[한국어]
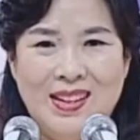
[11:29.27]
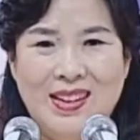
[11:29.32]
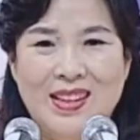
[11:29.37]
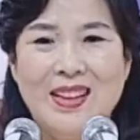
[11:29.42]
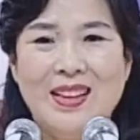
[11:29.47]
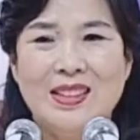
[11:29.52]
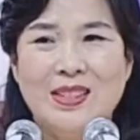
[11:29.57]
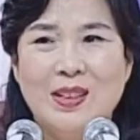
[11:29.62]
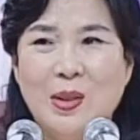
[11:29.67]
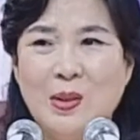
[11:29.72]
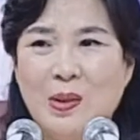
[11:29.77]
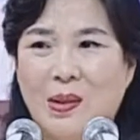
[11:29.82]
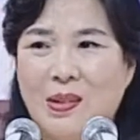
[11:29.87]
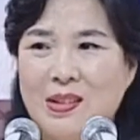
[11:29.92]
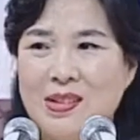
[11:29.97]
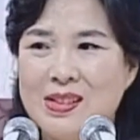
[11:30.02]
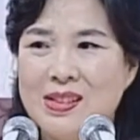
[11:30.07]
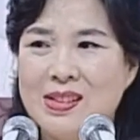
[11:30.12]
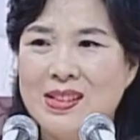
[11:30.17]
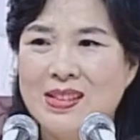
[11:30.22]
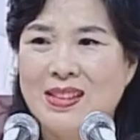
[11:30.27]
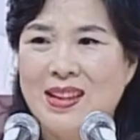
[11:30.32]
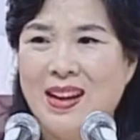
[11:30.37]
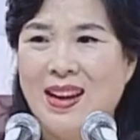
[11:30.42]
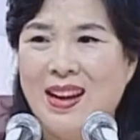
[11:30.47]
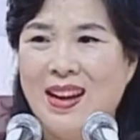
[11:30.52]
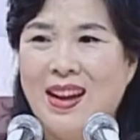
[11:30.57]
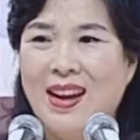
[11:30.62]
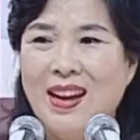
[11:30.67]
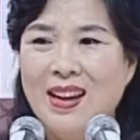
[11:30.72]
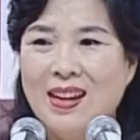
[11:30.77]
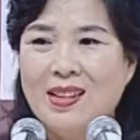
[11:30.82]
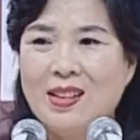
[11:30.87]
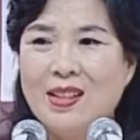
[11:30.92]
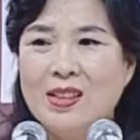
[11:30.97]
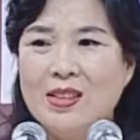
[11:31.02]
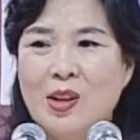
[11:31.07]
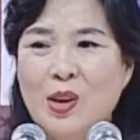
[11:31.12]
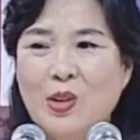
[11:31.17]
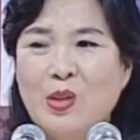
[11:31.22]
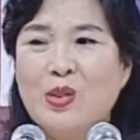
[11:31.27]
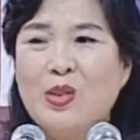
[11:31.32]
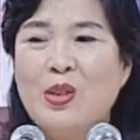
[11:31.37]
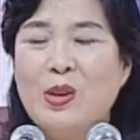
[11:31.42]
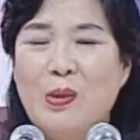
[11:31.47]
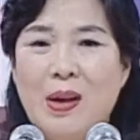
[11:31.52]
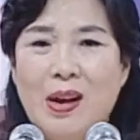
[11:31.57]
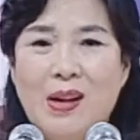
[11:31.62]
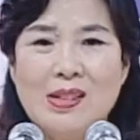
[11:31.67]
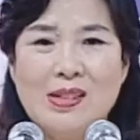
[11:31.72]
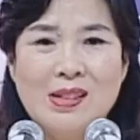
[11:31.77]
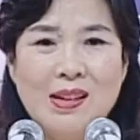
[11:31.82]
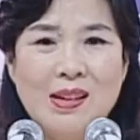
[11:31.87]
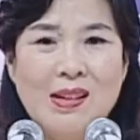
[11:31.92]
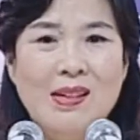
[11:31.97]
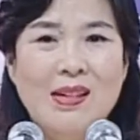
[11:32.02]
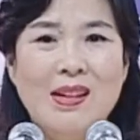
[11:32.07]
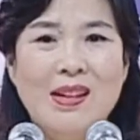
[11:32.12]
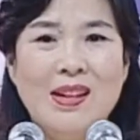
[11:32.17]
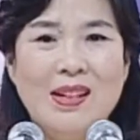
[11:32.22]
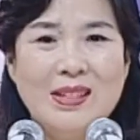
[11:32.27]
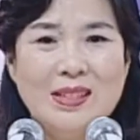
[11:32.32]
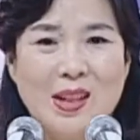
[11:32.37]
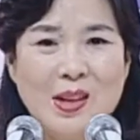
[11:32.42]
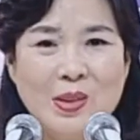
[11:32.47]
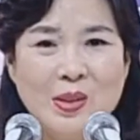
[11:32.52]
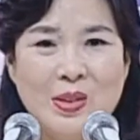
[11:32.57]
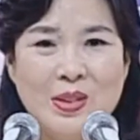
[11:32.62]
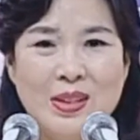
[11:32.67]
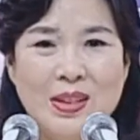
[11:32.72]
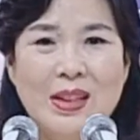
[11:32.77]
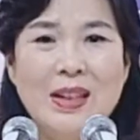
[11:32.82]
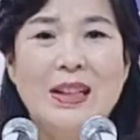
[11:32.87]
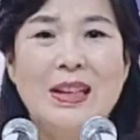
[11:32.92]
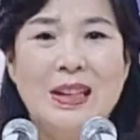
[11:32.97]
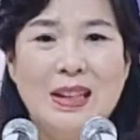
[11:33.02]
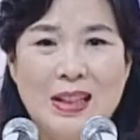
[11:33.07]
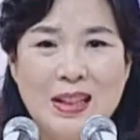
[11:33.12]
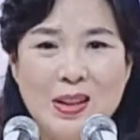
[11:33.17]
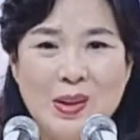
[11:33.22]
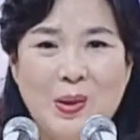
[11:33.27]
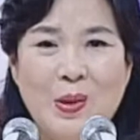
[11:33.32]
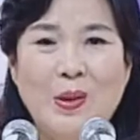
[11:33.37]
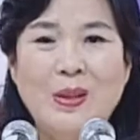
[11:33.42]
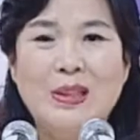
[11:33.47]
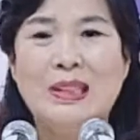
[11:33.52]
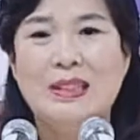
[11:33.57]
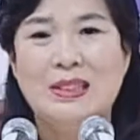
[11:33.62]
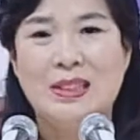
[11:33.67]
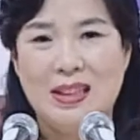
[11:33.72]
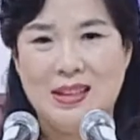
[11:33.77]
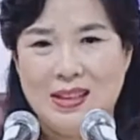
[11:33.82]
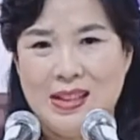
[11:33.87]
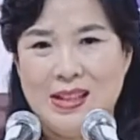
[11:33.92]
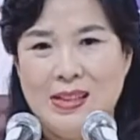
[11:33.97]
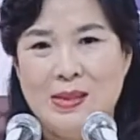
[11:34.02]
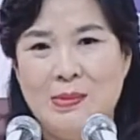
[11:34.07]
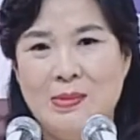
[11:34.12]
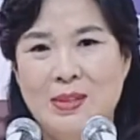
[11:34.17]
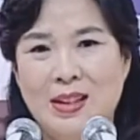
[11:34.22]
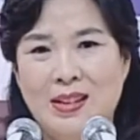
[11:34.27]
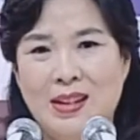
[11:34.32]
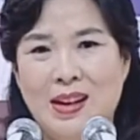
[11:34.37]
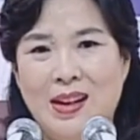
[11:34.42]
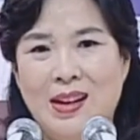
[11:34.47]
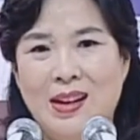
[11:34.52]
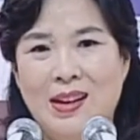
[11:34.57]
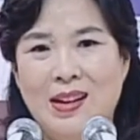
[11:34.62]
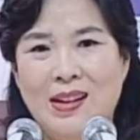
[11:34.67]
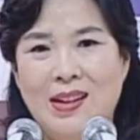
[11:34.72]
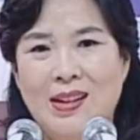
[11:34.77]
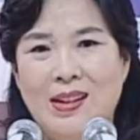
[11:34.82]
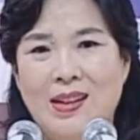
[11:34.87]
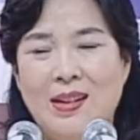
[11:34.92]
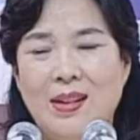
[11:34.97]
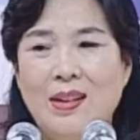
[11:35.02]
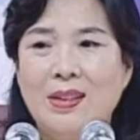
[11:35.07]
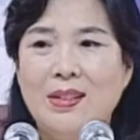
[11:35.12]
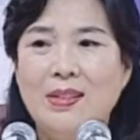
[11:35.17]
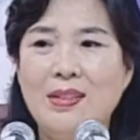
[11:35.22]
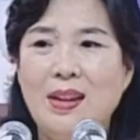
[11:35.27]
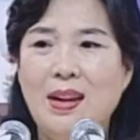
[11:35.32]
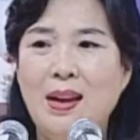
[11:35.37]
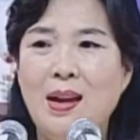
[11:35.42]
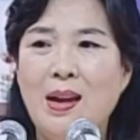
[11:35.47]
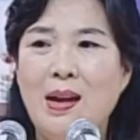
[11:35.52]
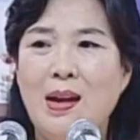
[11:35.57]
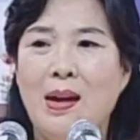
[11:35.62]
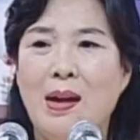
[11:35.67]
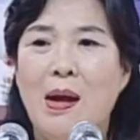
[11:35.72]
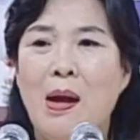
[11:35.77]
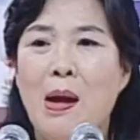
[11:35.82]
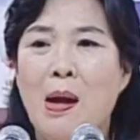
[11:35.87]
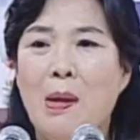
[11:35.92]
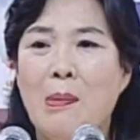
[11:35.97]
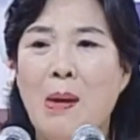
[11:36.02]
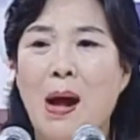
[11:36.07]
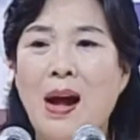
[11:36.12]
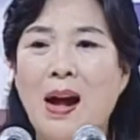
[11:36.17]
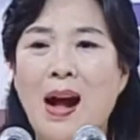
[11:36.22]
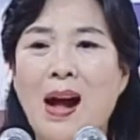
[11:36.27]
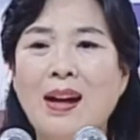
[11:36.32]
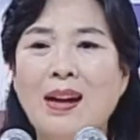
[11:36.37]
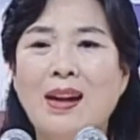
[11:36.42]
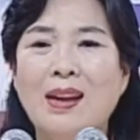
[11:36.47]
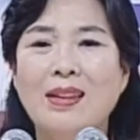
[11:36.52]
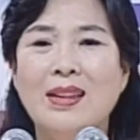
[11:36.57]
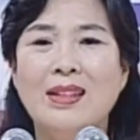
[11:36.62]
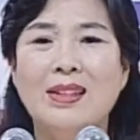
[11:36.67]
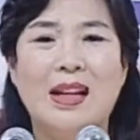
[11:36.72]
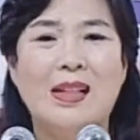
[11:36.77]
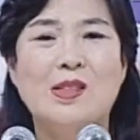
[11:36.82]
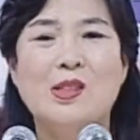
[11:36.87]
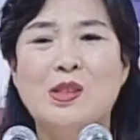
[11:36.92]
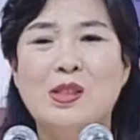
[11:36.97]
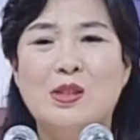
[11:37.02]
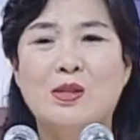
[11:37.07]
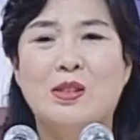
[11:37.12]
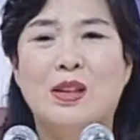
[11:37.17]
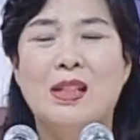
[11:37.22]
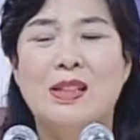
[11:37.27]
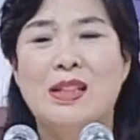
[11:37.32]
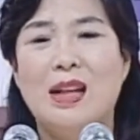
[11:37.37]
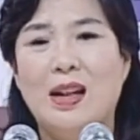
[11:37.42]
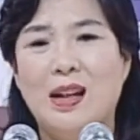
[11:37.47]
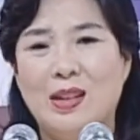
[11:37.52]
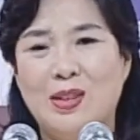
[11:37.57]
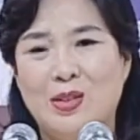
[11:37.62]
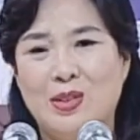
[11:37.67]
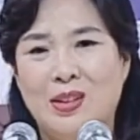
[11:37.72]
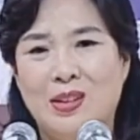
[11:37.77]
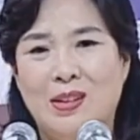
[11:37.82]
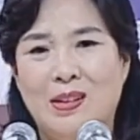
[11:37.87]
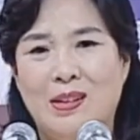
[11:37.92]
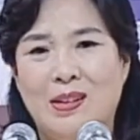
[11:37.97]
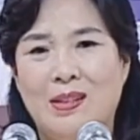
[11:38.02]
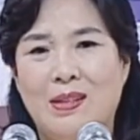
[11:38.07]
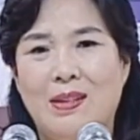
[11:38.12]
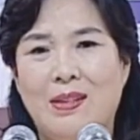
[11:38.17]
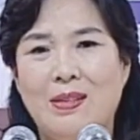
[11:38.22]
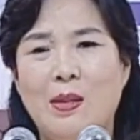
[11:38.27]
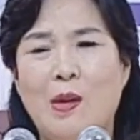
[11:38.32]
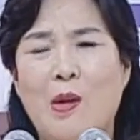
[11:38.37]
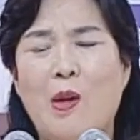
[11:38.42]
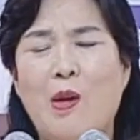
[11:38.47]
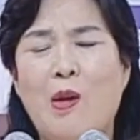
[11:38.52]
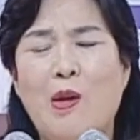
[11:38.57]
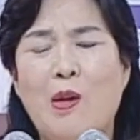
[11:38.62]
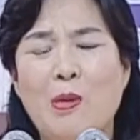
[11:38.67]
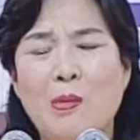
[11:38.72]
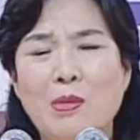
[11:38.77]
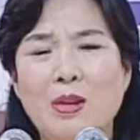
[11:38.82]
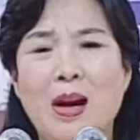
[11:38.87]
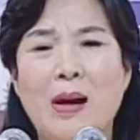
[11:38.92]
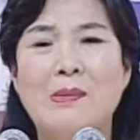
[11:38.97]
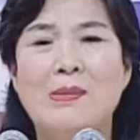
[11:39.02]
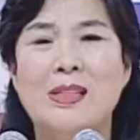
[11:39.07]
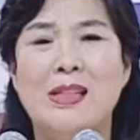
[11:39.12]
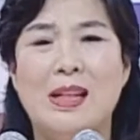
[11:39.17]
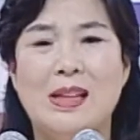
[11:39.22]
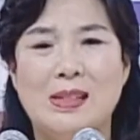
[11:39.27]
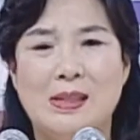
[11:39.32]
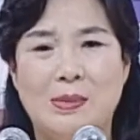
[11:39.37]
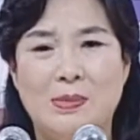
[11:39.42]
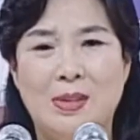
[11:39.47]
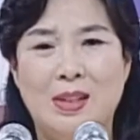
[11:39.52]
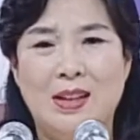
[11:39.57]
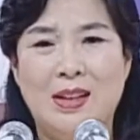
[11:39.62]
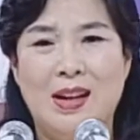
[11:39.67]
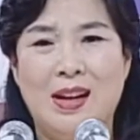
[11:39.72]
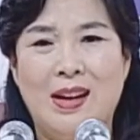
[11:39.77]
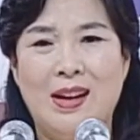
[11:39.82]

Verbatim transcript: 저희도 어렸을 때 그렇게 성구를 외워서 성구를 읽고 식사를 했습니다. 근데 방 한 칸에 다섯 식구가 살아도요, 너무 감사했습니다.